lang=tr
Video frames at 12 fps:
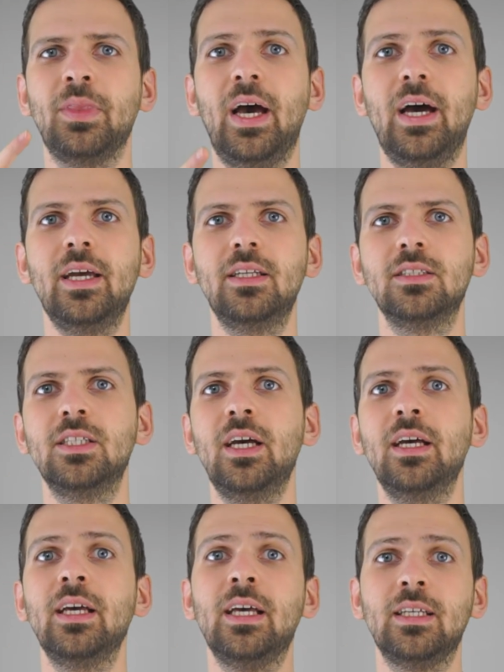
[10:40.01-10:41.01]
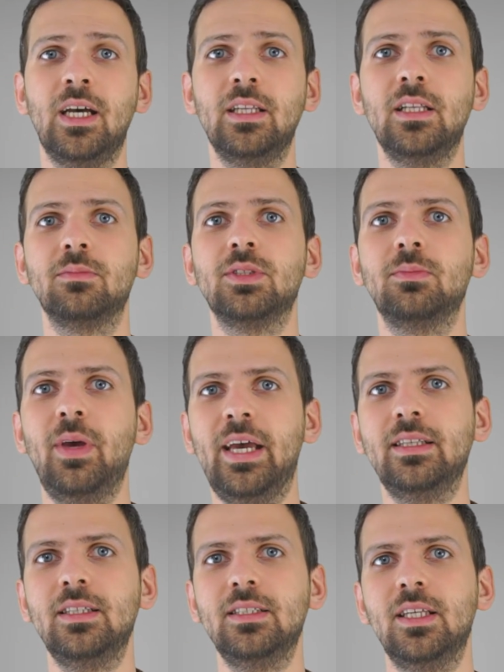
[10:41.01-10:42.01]
Ayrıca kanalımızı
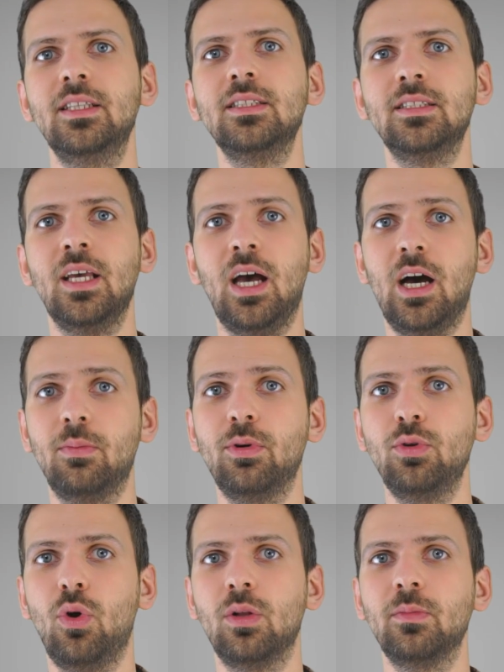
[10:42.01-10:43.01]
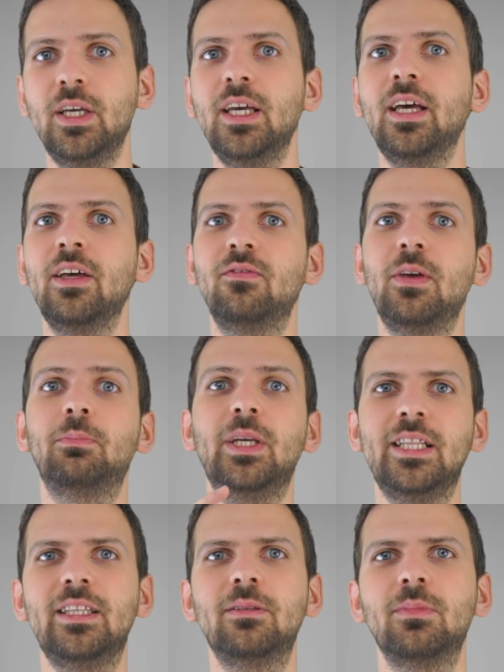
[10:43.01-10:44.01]
beğendiyseniz abone olmayı ve
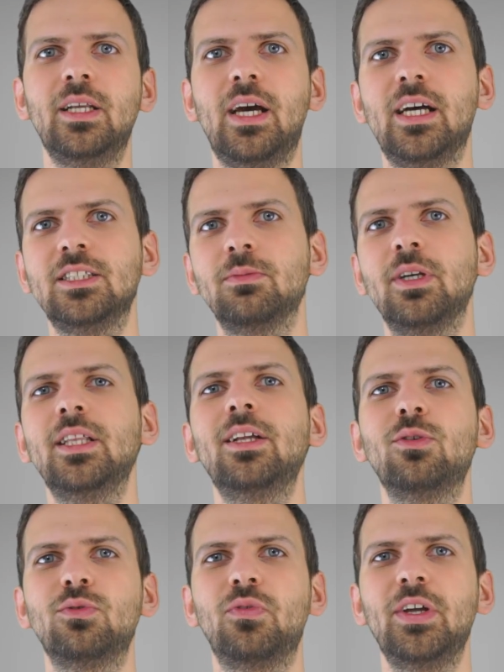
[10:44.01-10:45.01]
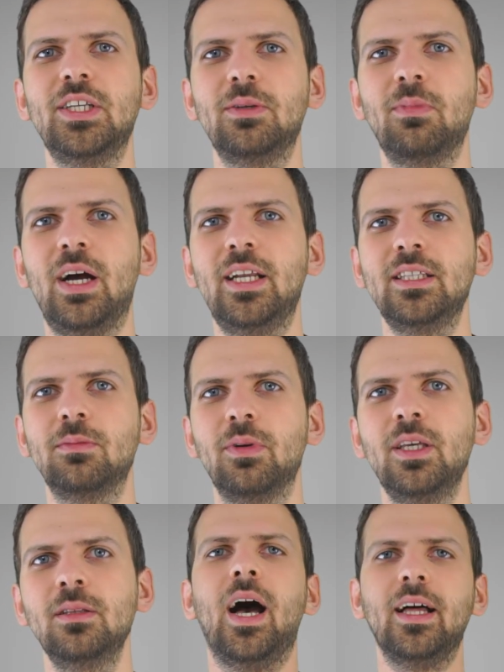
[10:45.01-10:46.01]
bildirimleri açmayı da lütfen ihmal
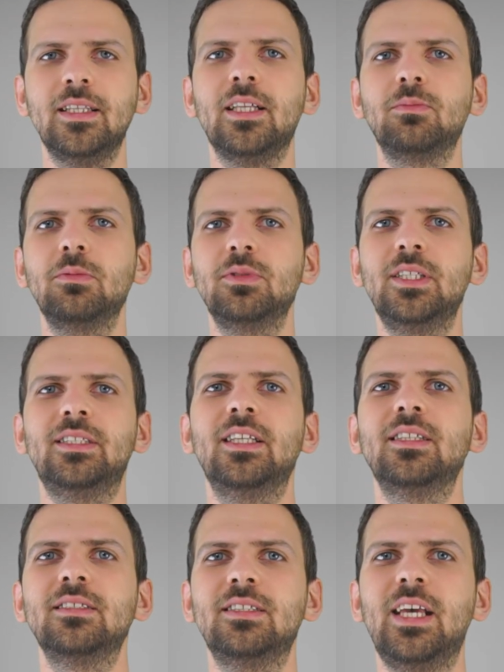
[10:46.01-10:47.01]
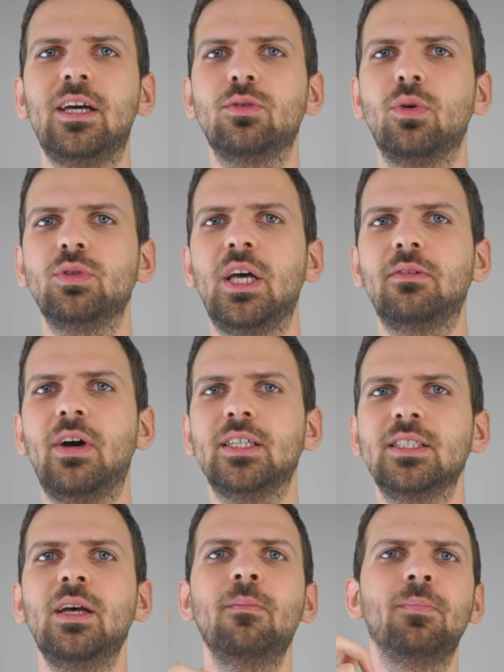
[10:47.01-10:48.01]
etmeyin. Anlatmamızı istediğiniz diğer konular
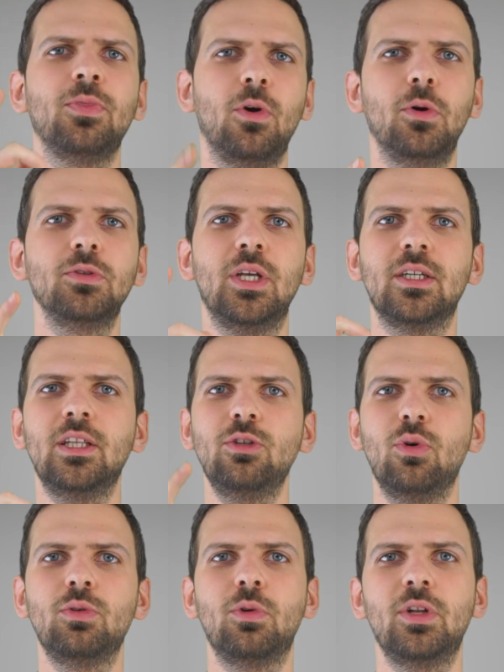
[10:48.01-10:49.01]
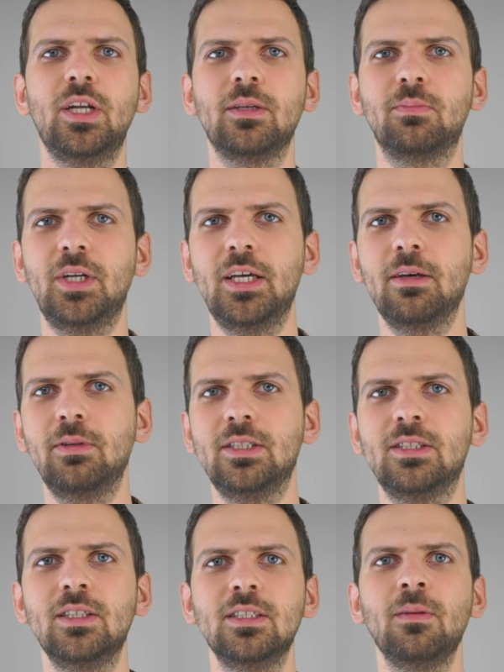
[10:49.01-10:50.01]
varsa onları da yorum olarak
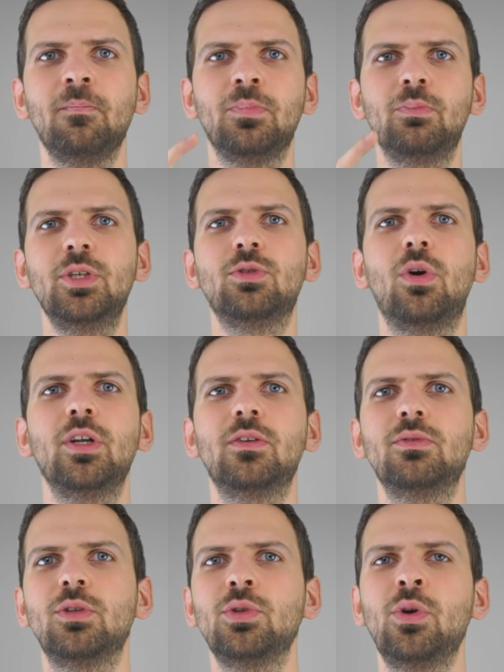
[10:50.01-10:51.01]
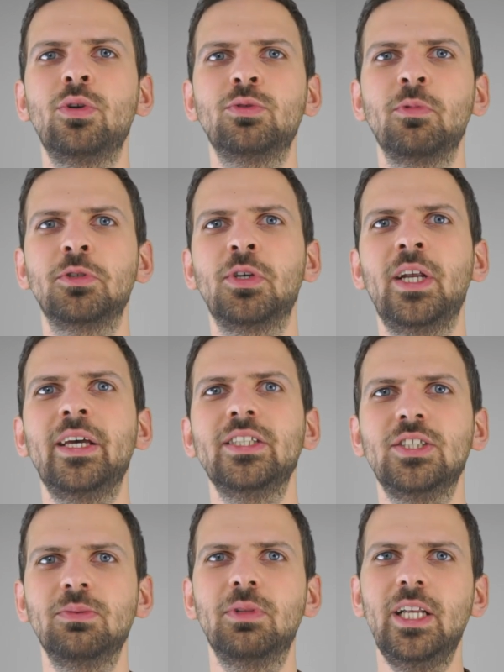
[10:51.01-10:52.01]
bırakabilirsiniz. Bir sonraki videoda görüşmek üzere.
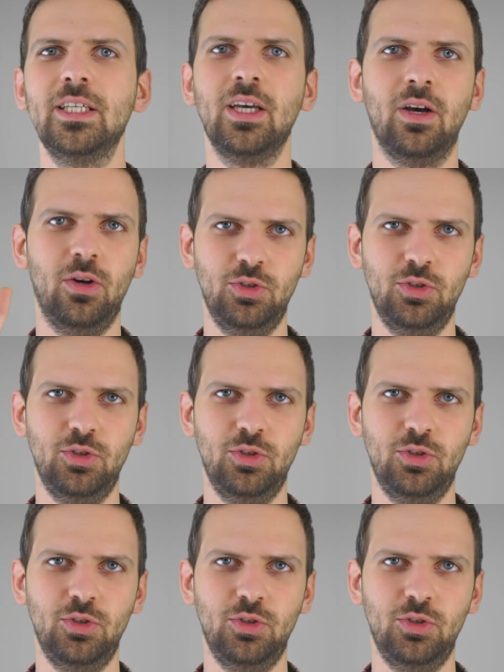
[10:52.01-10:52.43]
Şimdilik